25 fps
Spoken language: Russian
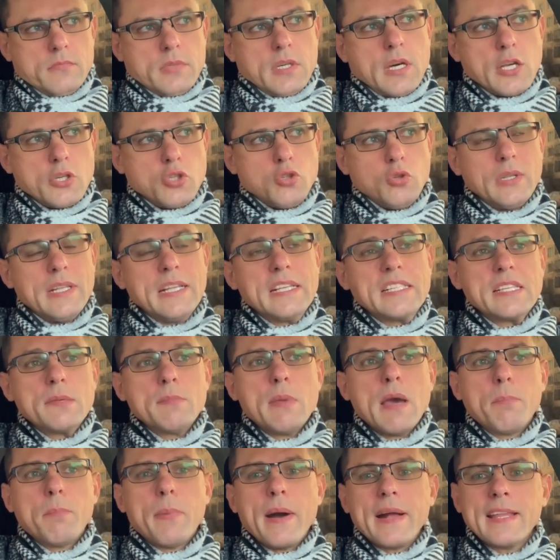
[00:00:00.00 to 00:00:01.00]
Хочу для
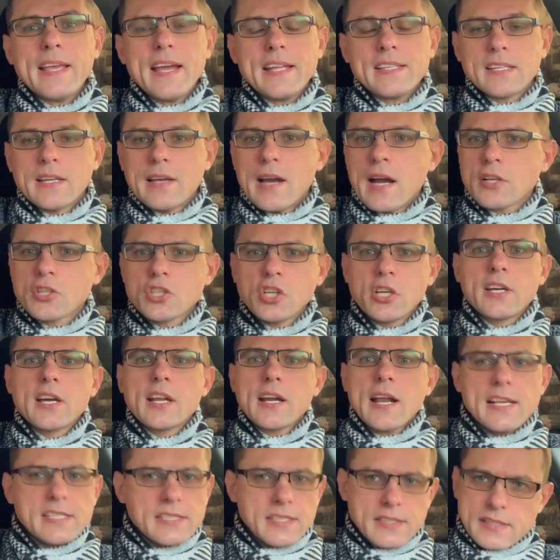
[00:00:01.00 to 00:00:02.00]
себя понять, как же
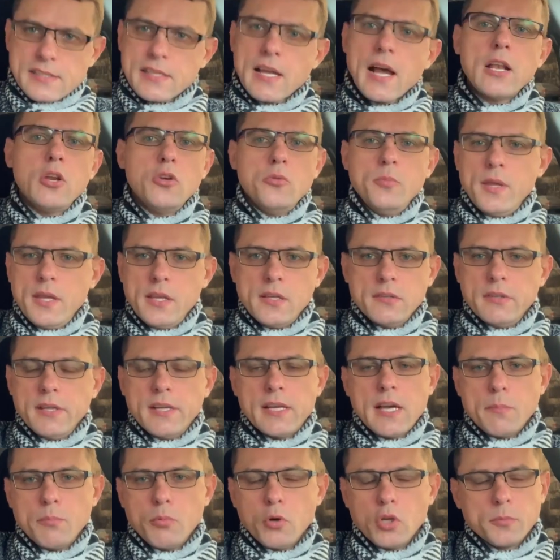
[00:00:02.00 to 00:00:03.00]
красится алюминиевый
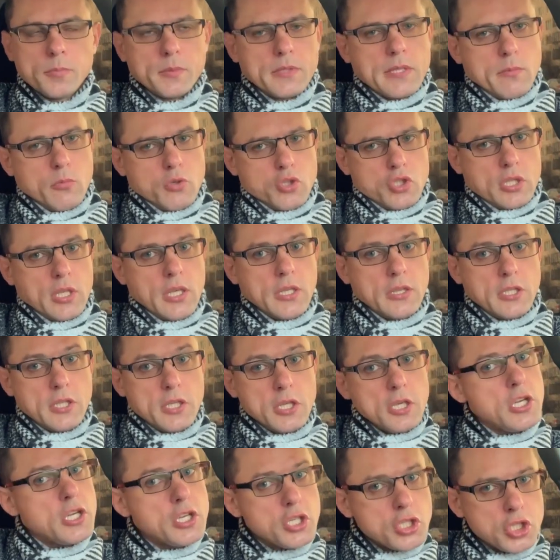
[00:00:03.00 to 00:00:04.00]
капот, потому что это
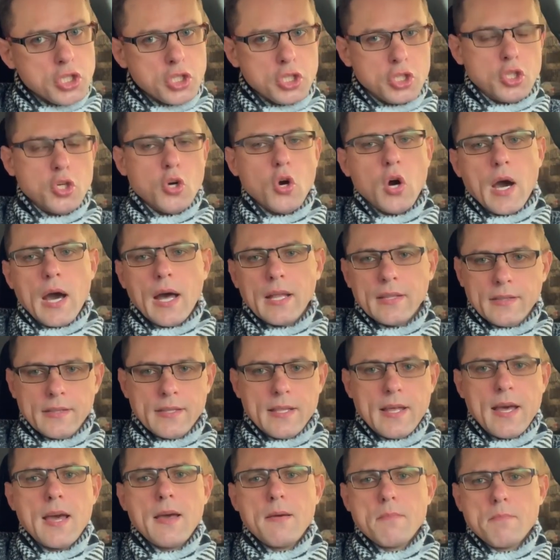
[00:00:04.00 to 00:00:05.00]
еще
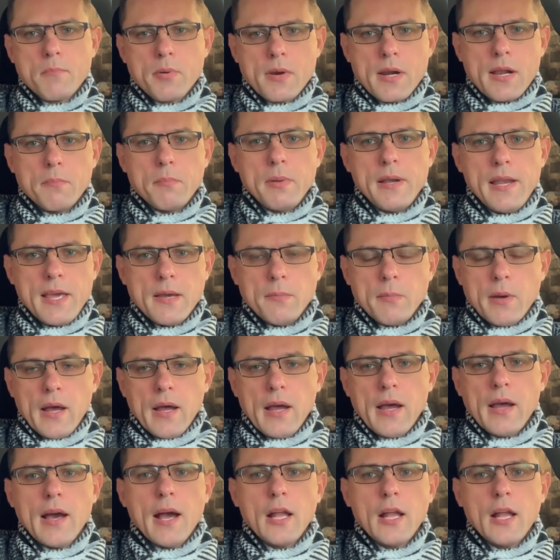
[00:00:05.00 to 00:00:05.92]
одна проблема.